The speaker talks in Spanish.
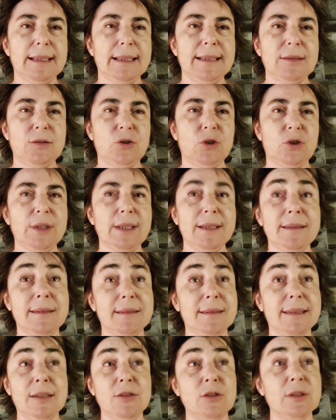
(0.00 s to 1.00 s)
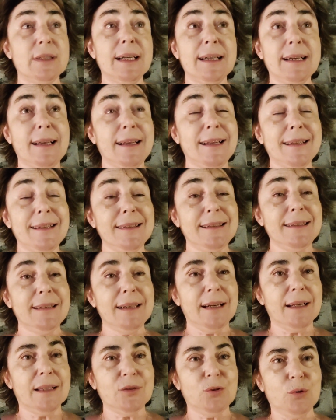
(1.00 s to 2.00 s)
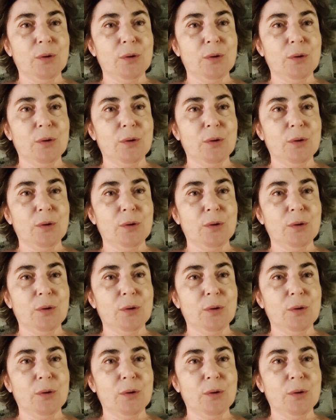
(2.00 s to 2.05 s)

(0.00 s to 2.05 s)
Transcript: historias que nos dan ganas de tirar la